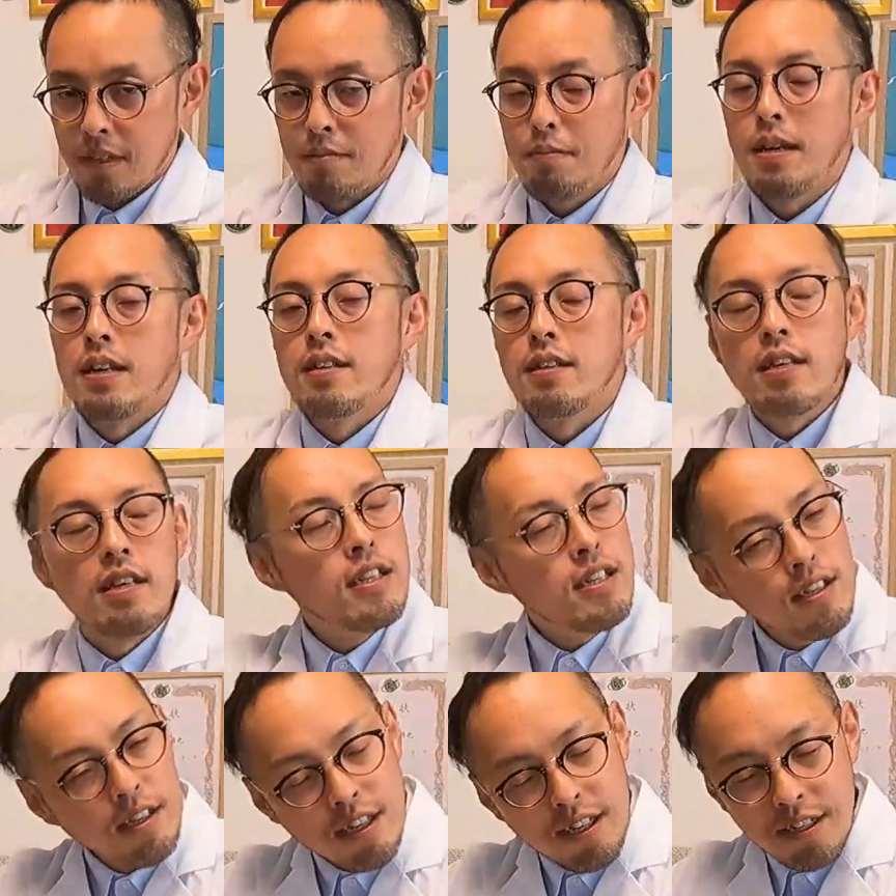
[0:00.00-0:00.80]
まあいい
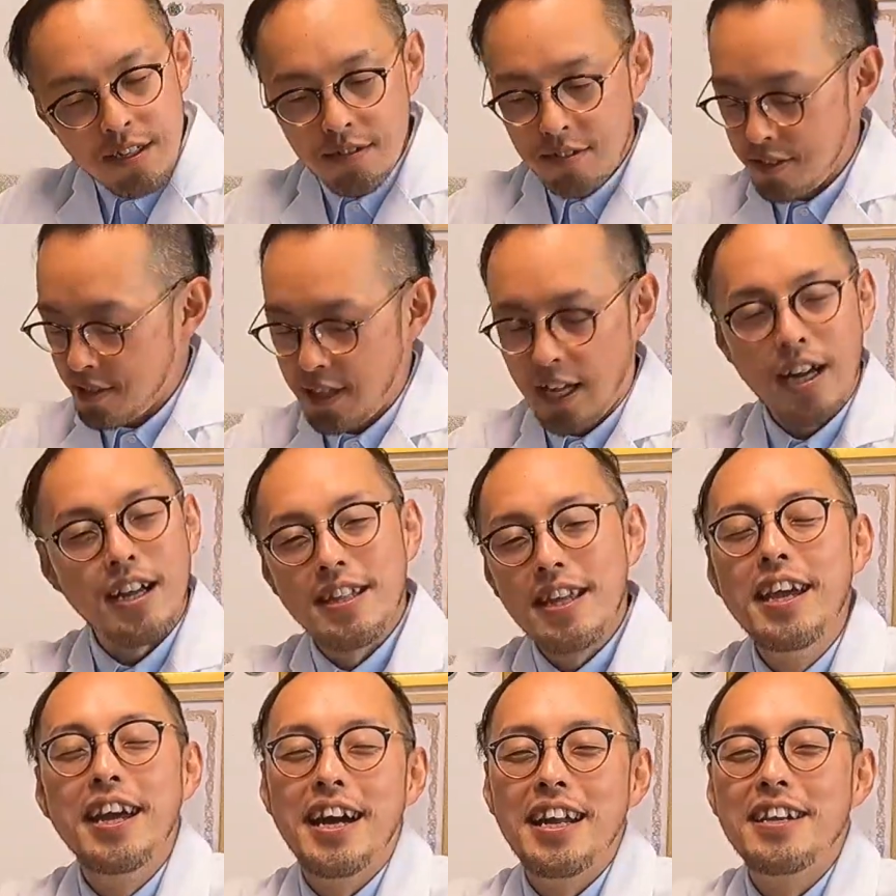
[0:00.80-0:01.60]
いい匂いって言った
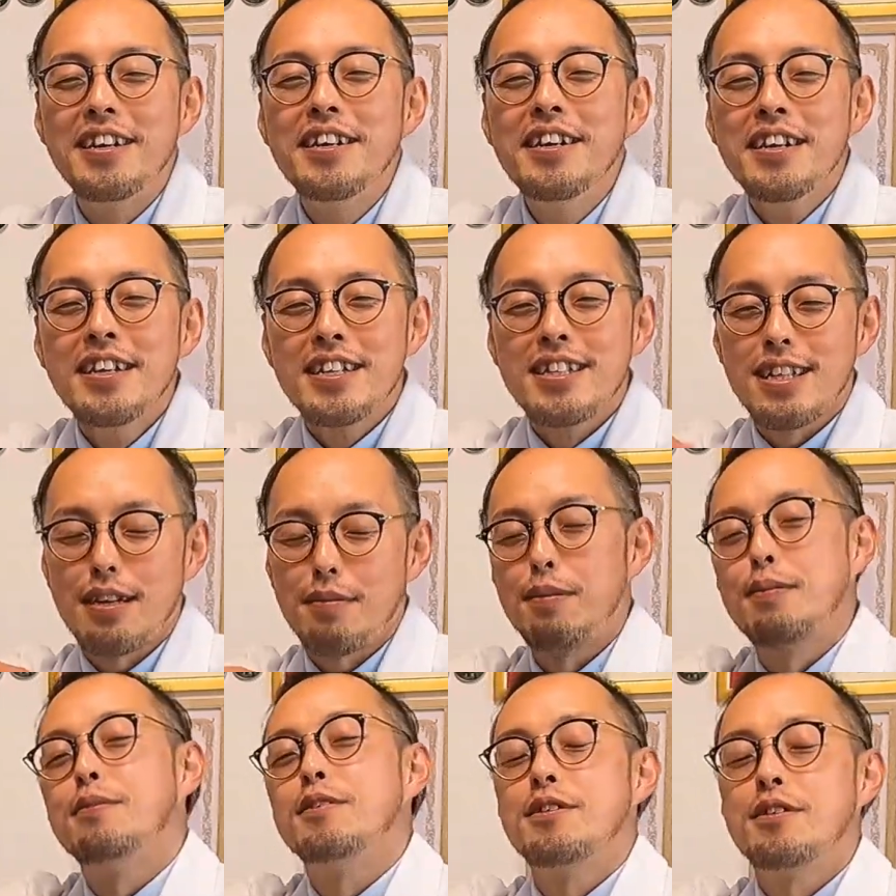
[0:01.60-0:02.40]
かねあの
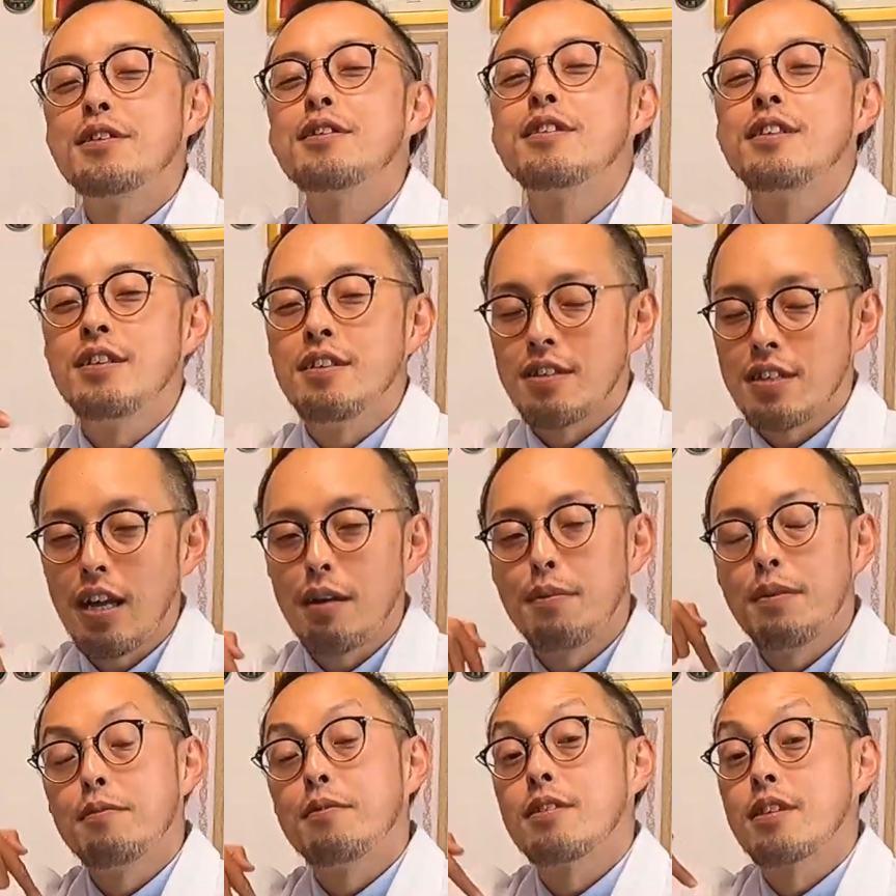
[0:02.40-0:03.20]
食べ物の匂い
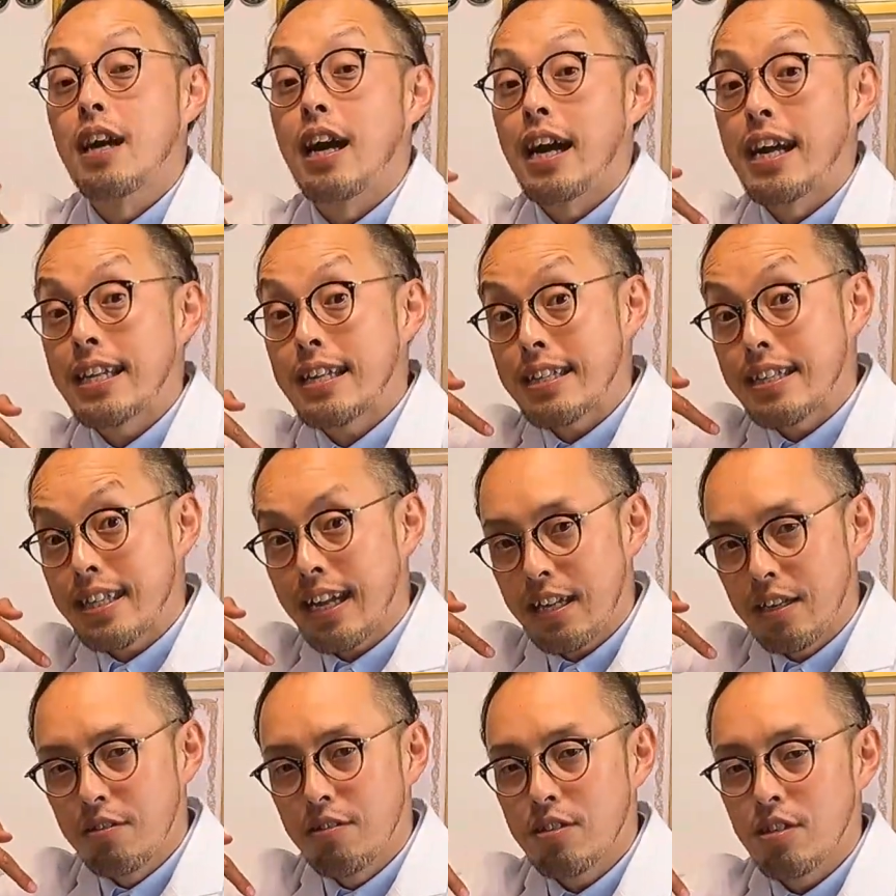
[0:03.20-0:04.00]
食べ物があっ
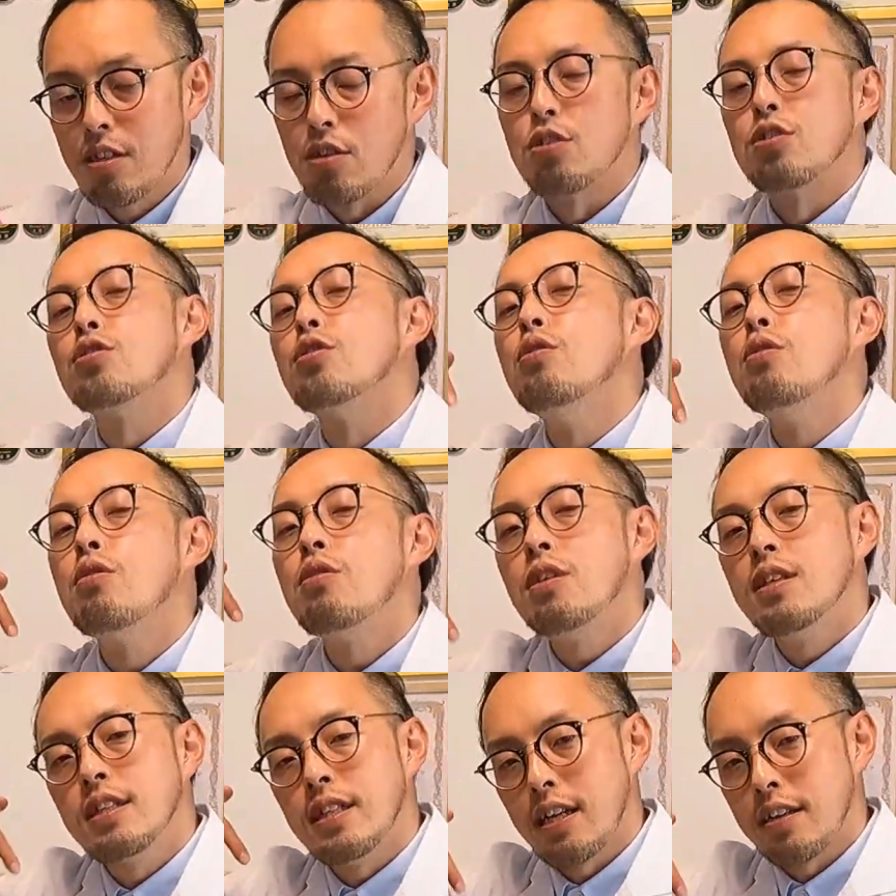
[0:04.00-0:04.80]
たよっていう証
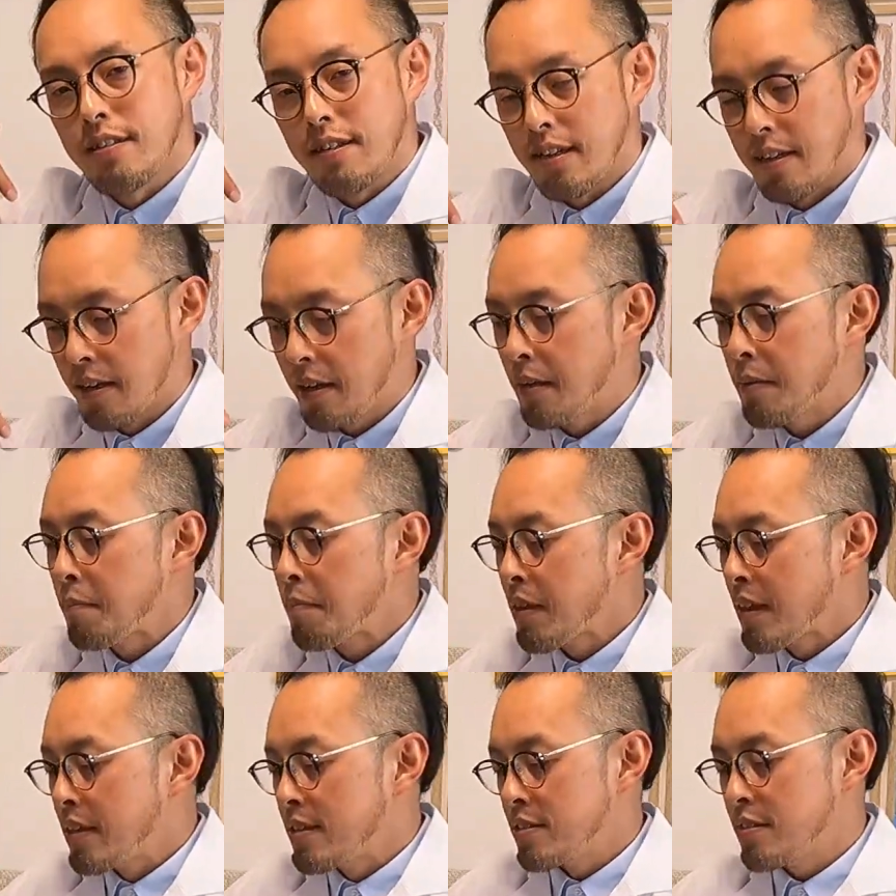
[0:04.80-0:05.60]
拠になるやんか
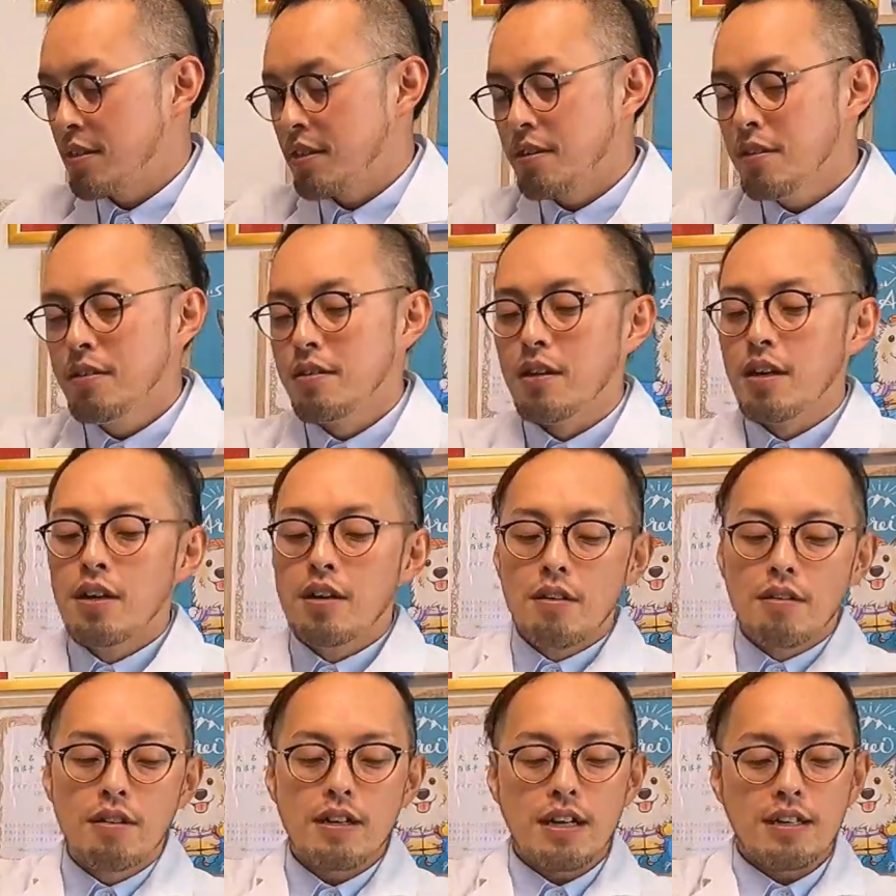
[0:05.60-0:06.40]
それを
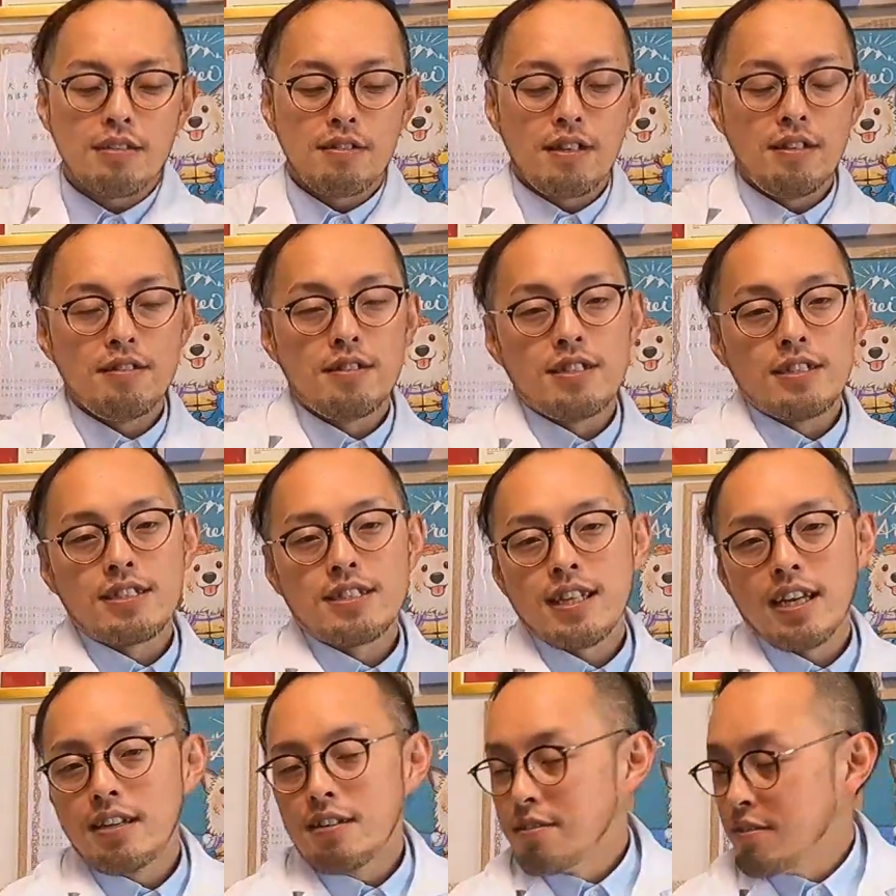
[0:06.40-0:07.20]
他の犬に
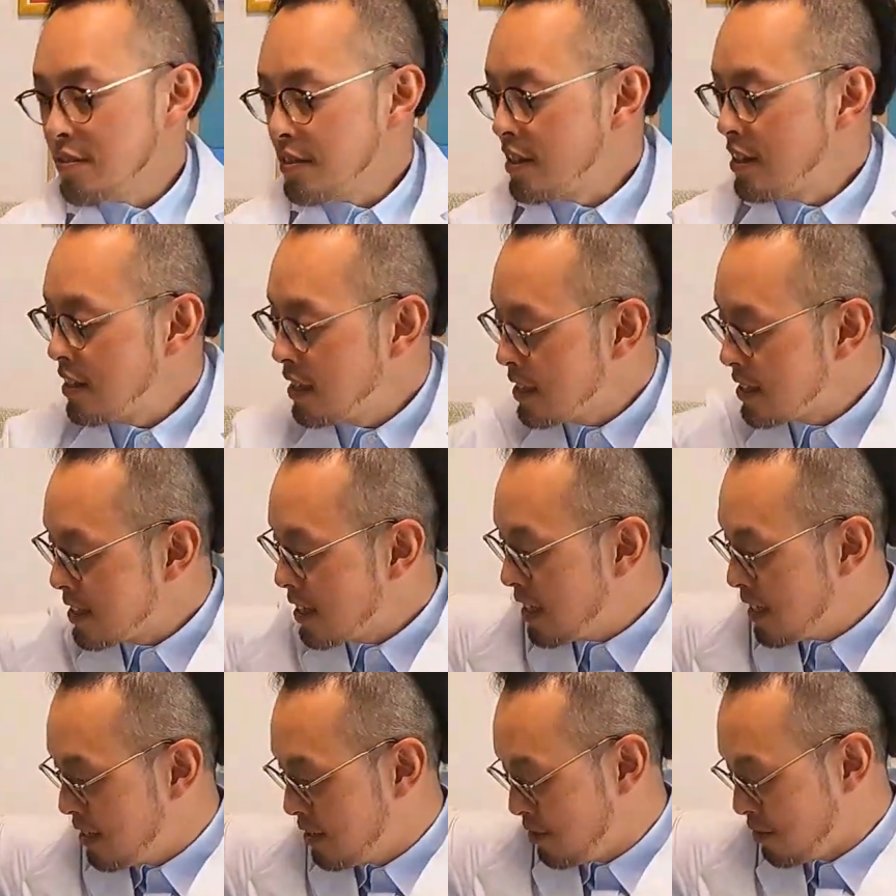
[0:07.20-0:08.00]
伝えるのねりー
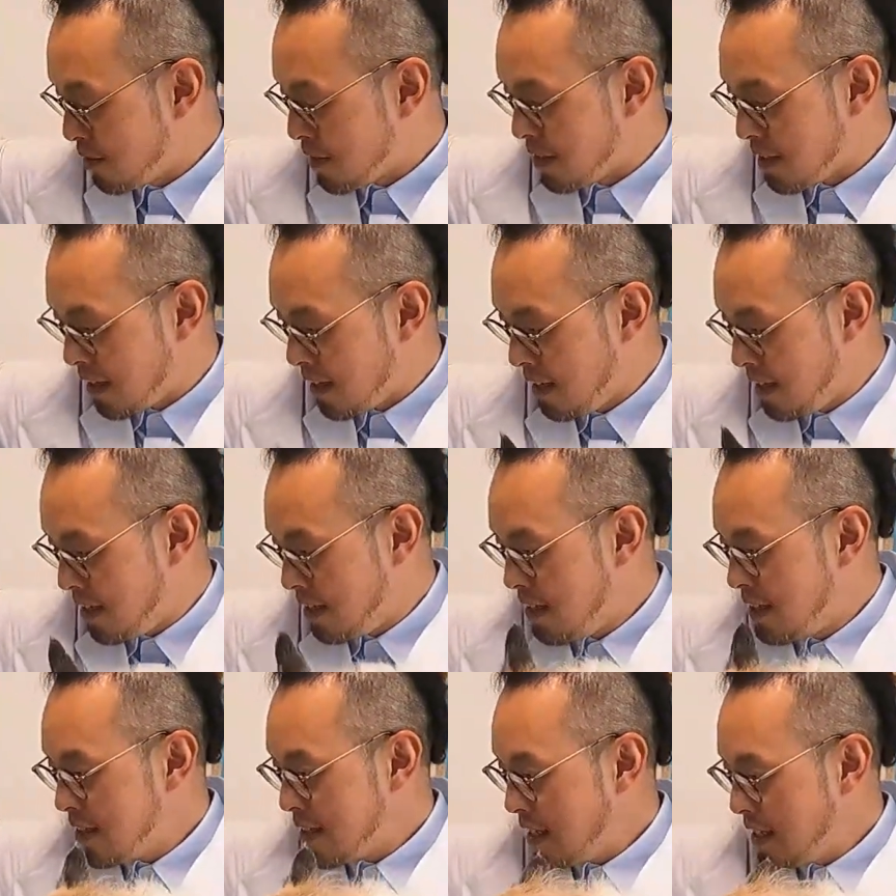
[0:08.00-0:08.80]
ちゃんちょっと来て
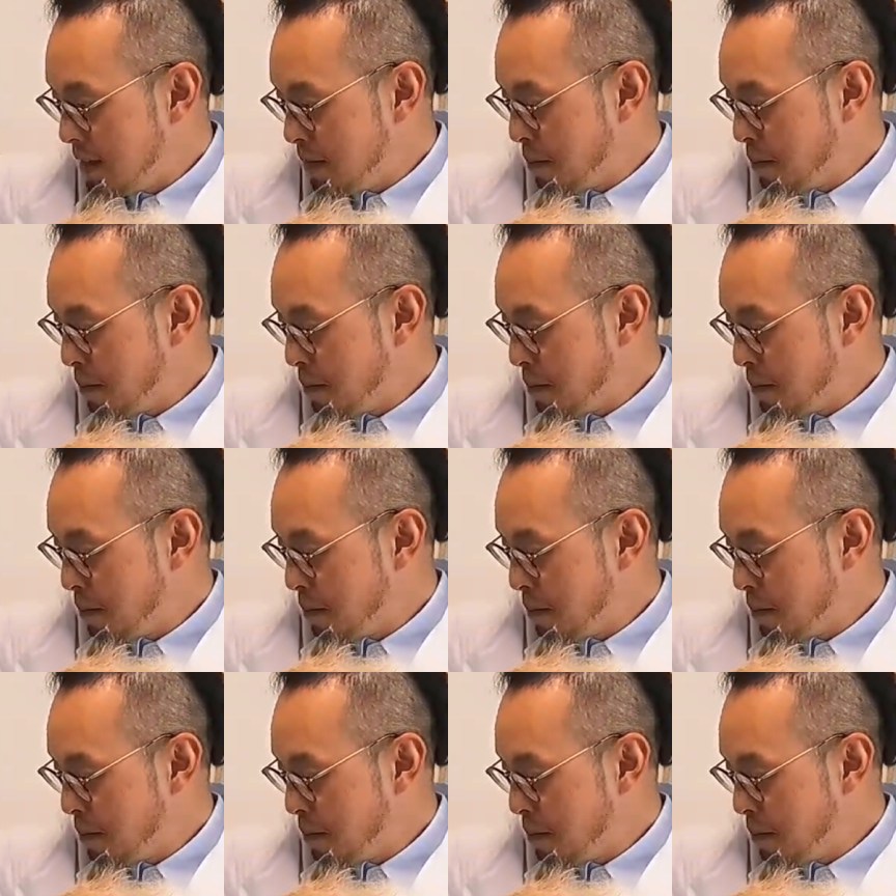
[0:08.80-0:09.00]
りーちゃ